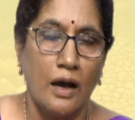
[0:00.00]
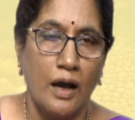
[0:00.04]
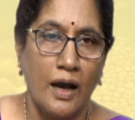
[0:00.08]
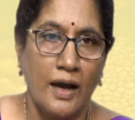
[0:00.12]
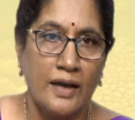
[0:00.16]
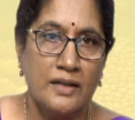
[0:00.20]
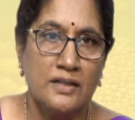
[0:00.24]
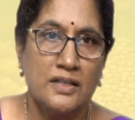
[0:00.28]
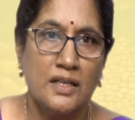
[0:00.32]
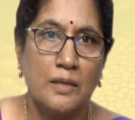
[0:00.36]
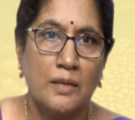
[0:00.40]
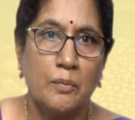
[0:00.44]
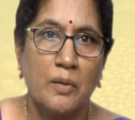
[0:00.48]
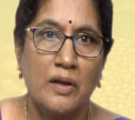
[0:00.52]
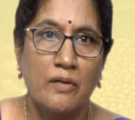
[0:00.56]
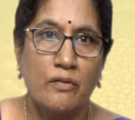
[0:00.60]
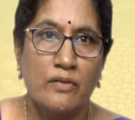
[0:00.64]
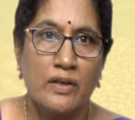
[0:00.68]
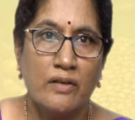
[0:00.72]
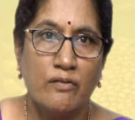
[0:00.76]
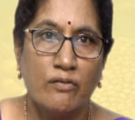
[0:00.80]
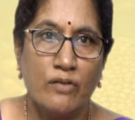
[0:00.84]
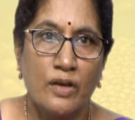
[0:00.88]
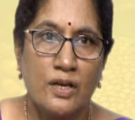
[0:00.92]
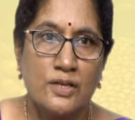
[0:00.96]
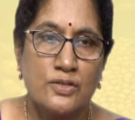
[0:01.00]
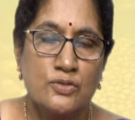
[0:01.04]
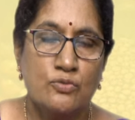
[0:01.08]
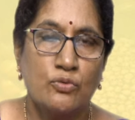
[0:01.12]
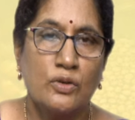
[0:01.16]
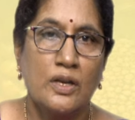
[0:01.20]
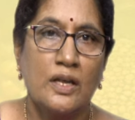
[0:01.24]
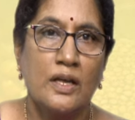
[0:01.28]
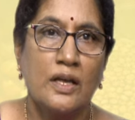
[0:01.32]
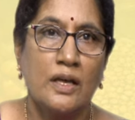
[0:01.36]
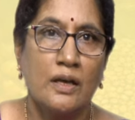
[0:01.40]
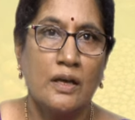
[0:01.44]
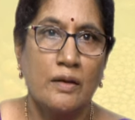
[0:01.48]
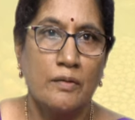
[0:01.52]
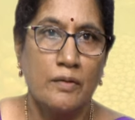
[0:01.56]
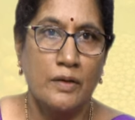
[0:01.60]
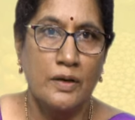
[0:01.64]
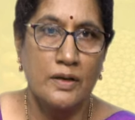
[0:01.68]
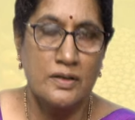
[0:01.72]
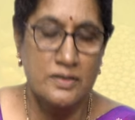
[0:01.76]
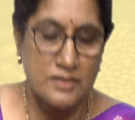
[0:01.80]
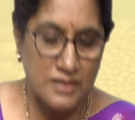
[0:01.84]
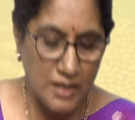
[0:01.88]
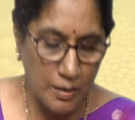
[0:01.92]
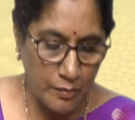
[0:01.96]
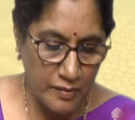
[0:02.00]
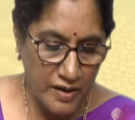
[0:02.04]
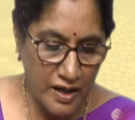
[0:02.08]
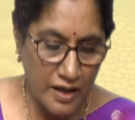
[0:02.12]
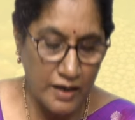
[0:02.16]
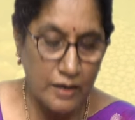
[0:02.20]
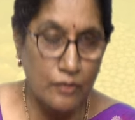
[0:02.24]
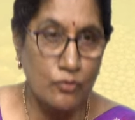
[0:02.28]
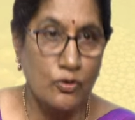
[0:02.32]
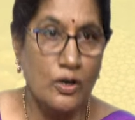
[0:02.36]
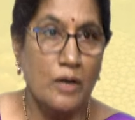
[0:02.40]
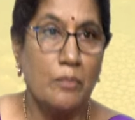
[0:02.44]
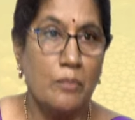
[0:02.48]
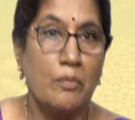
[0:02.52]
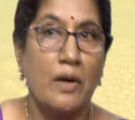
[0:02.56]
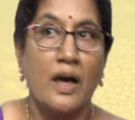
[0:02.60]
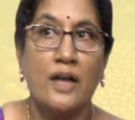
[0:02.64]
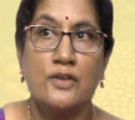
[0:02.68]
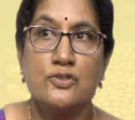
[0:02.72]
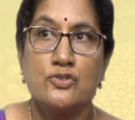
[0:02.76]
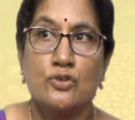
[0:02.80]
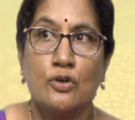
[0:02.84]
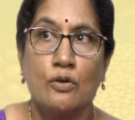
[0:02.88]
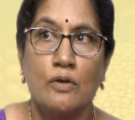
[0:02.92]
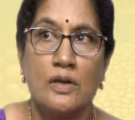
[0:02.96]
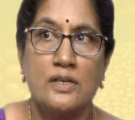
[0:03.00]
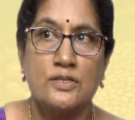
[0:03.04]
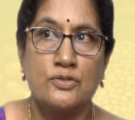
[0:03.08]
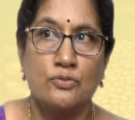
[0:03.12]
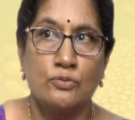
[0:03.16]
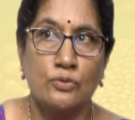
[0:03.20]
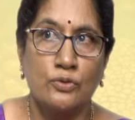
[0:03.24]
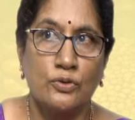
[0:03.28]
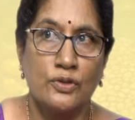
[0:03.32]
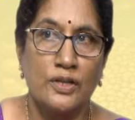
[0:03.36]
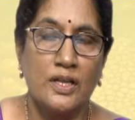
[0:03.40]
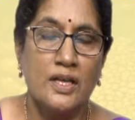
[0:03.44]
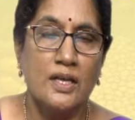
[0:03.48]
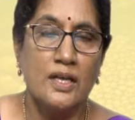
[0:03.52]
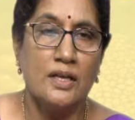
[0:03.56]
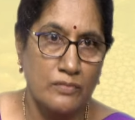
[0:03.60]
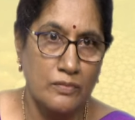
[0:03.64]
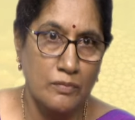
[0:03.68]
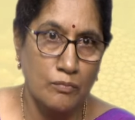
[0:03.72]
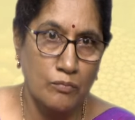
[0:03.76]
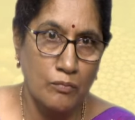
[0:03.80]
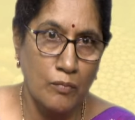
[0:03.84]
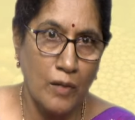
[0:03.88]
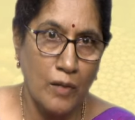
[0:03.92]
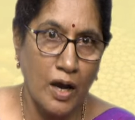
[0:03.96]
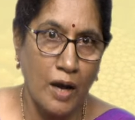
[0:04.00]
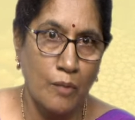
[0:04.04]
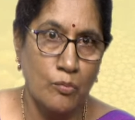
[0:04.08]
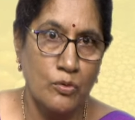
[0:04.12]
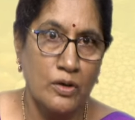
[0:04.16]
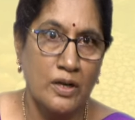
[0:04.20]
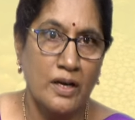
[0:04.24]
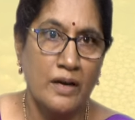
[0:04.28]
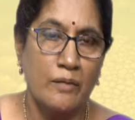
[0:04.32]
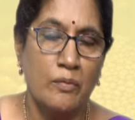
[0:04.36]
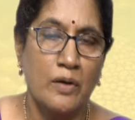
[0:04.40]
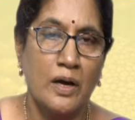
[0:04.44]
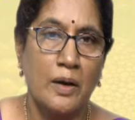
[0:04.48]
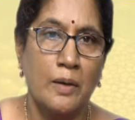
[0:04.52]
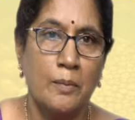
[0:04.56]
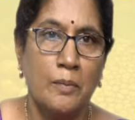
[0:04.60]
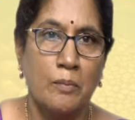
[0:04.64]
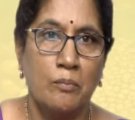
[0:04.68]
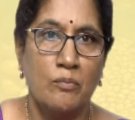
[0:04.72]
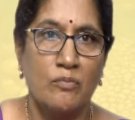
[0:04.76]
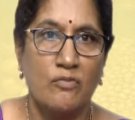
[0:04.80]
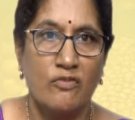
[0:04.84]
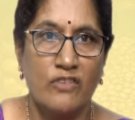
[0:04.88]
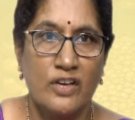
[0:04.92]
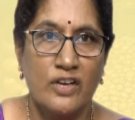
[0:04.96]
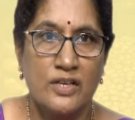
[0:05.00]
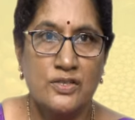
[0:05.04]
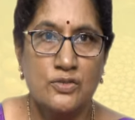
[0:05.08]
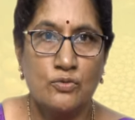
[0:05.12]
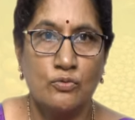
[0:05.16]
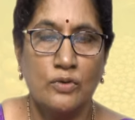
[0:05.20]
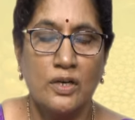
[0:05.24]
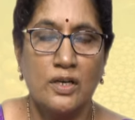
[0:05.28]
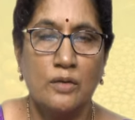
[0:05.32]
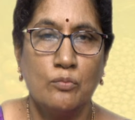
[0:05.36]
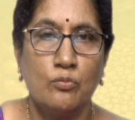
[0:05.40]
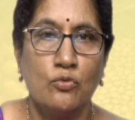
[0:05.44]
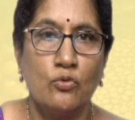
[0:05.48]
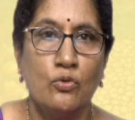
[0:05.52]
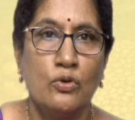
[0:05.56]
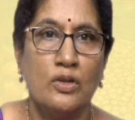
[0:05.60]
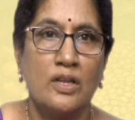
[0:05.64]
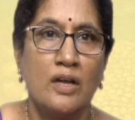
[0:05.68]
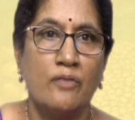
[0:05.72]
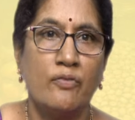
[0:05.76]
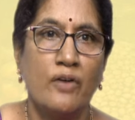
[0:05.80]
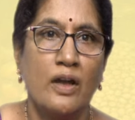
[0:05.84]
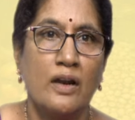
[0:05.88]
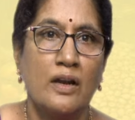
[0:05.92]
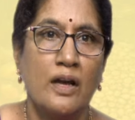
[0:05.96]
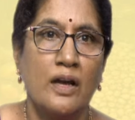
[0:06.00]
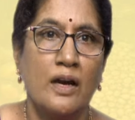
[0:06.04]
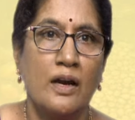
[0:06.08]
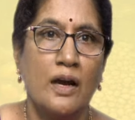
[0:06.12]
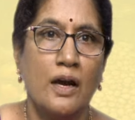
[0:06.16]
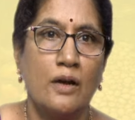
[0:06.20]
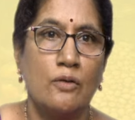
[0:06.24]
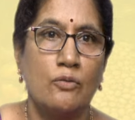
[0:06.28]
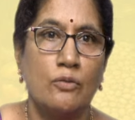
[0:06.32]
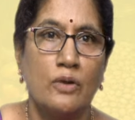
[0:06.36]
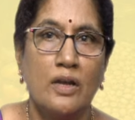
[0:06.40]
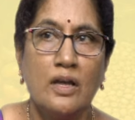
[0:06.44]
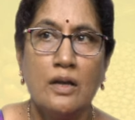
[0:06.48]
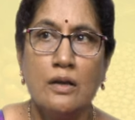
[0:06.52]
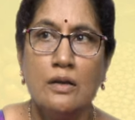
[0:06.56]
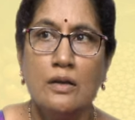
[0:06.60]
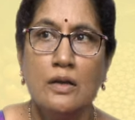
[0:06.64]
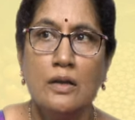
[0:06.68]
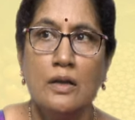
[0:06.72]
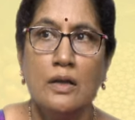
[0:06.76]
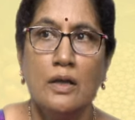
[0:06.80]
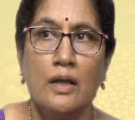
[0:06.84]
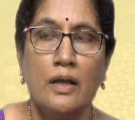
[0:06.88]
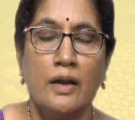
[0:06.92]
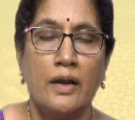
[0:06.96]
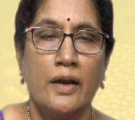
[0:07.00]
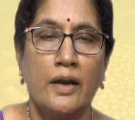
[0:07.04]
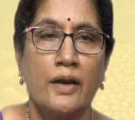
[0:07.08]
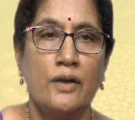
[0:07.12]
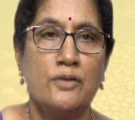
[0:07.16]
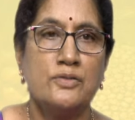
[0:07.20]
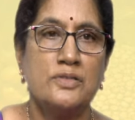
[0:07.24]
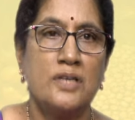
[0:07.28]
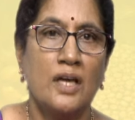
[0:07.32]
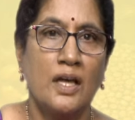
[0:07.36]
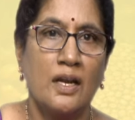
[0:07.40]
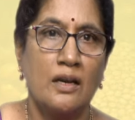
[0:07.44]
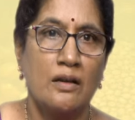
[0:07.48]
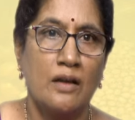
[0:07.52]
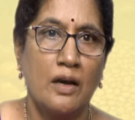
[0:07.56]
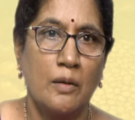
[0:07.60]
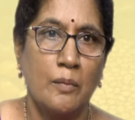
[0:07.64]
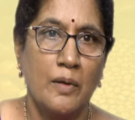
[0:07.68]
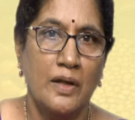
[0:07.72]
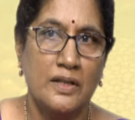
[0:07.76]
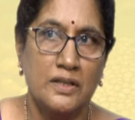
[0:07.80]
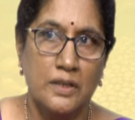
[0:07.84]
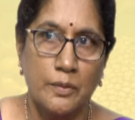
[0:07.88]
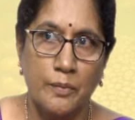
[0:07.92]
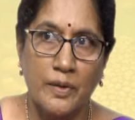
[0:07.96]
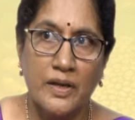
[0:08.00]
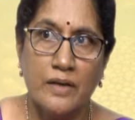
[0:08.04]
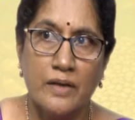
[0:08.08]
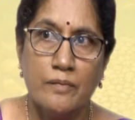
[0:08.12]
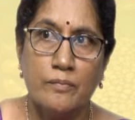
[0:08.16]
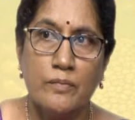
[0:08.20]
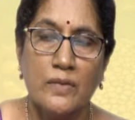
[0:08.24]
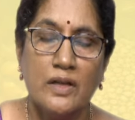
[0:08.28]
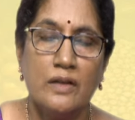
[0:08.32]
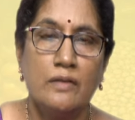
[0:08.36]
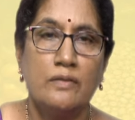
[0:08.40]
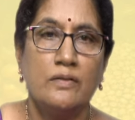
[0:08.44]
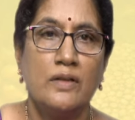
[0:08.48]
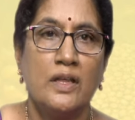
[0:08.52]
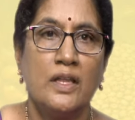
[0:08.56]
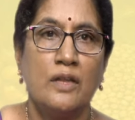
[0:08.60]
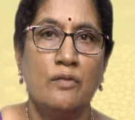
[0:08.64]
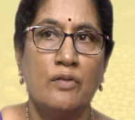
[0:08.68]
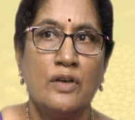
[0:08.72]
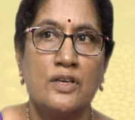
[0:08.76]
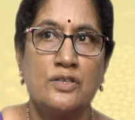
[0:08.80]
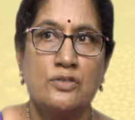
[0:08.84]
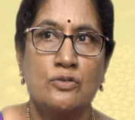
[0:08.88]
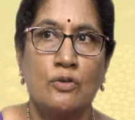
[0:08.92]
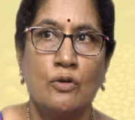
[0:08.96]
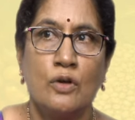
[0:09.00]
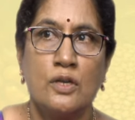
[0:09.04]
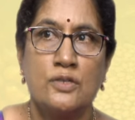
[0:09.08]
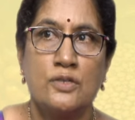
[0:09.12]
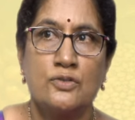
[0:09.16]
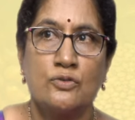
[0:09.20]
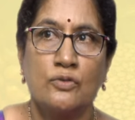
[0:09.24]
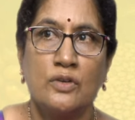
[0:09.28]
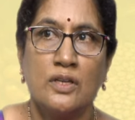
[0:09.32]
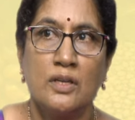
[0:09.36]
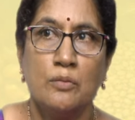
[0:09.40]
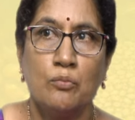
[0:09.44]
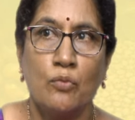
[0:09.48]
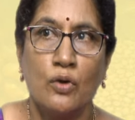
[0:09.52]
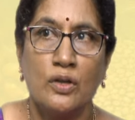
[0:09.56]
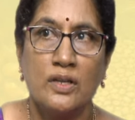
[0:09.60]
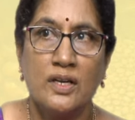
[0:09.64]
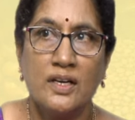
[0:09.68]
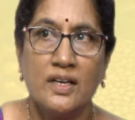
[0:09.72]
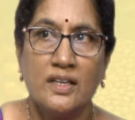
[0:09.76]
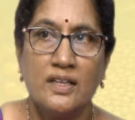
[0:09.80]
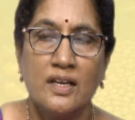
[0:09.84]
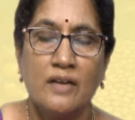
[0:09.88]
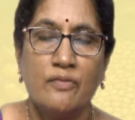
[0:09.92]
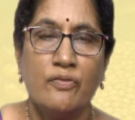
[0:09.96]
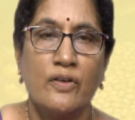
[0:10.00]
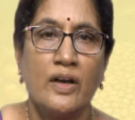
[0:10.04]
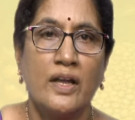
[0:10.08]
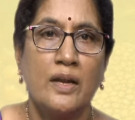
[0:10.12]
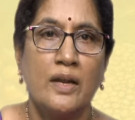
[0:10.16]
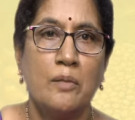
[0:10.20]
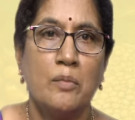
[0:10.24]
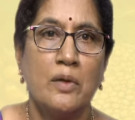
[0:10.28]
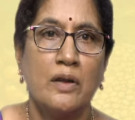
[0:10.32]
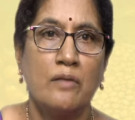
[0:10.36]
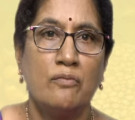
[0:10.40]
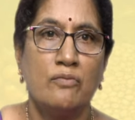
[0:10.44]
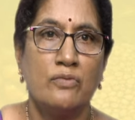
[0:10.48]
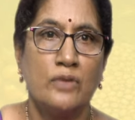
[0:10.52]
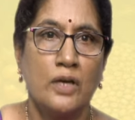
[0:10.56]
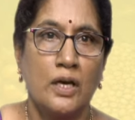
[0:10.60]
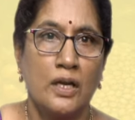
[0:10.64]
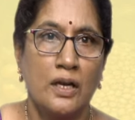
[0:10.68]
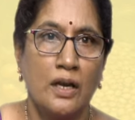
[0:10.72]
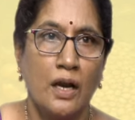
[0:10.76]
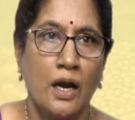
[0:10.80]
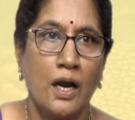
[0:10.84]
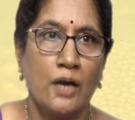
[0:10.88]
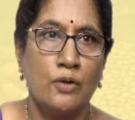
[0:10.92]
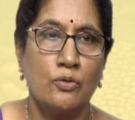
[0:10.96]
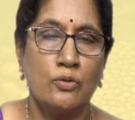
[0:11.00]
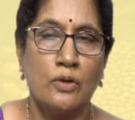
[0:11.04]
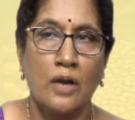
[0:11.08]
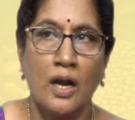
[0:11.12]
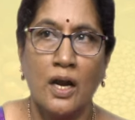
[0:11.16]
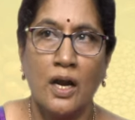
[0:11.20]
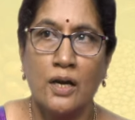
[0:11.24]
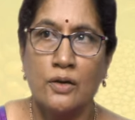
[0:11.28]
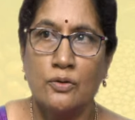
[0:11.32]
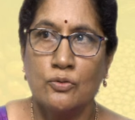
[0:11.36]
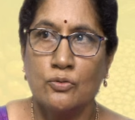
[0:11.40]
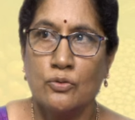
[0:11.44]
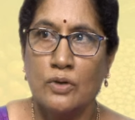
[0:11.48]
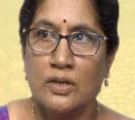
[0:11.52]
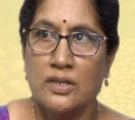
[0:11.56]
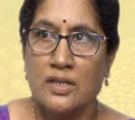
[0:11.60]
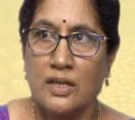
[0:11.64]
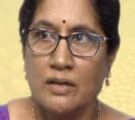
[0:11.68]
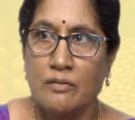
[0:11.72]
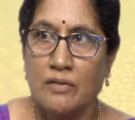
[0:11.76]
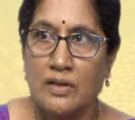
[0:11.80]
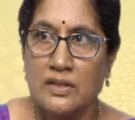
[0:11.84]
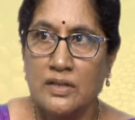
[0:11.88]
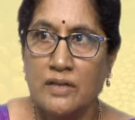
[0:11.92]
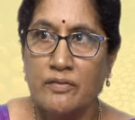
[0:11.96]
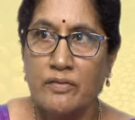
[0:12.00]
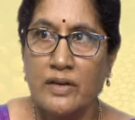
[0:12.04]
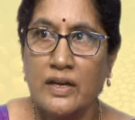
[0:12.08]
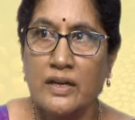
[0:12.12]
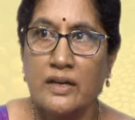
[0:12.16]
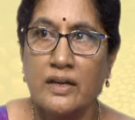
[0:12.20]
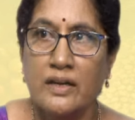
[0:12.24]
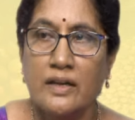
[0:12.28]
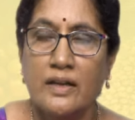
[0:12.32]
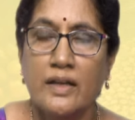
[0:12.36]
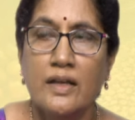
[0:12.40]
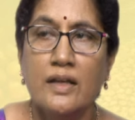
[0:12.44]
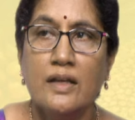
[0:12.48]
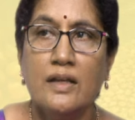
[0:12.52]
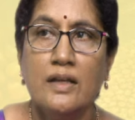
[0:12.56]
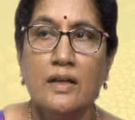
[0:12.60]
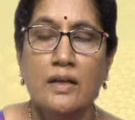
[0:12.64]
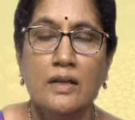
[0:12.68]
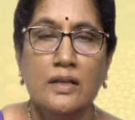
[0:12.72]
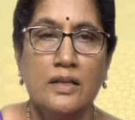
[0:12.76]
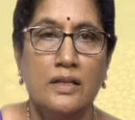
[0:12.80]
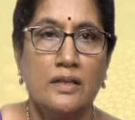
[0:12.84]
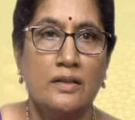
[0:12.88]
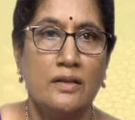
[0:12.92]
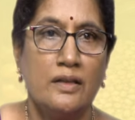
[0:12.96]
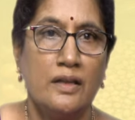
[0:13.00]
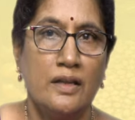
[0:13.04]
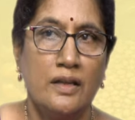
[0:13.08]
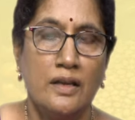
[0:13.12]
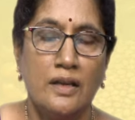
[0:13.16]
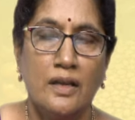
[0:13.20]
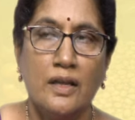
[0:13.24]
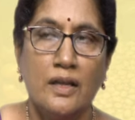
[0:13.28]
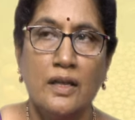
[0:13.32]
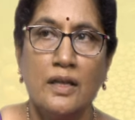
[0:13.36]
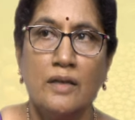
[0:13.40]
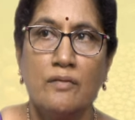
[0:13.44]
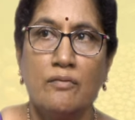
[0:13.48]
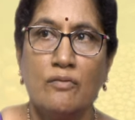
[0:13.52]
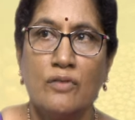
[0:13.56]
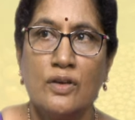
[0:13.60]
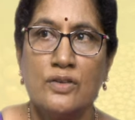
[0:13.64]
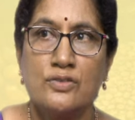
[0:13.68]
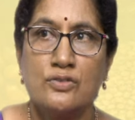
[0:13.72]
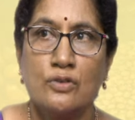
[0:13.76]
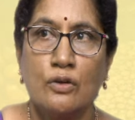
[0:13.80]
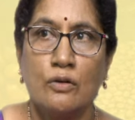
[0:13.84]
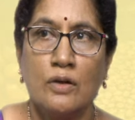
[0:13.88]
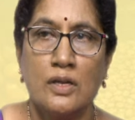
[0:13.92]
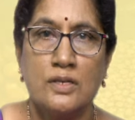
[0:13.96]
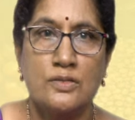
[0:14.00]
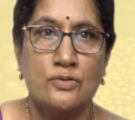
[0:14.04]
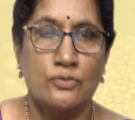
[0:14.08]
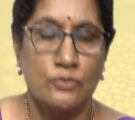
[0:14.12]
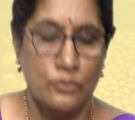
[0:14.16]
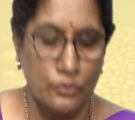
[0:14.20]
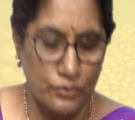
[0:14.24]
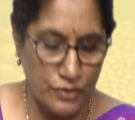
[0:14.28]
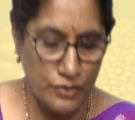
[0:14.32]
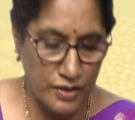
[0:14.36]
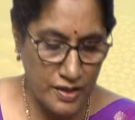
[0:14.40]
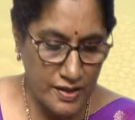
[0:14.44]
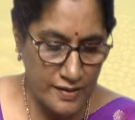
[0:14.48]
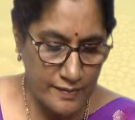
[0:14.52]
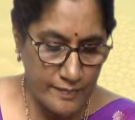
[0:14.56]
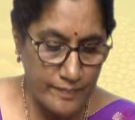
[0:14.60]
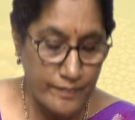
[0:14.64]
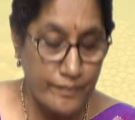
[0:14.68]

అయితే మనం ఈ వేసుకునే సమయాన్ని కూడా మార్చుకోవాల్సి ఉంటుంది మామూలుగా వేసుకున్నట్టు మూడు దఫాలుగా కాకుండా రెండు సార్లుగా మాత్రమే ఇది వేసుకోవాల్సి ఉంటుంది మొదటి దఫాని మనం నాటు నాటుకున్న తర్వాత వెంటనే దీనిని వేసుకోవాల్సి ఉంటుంది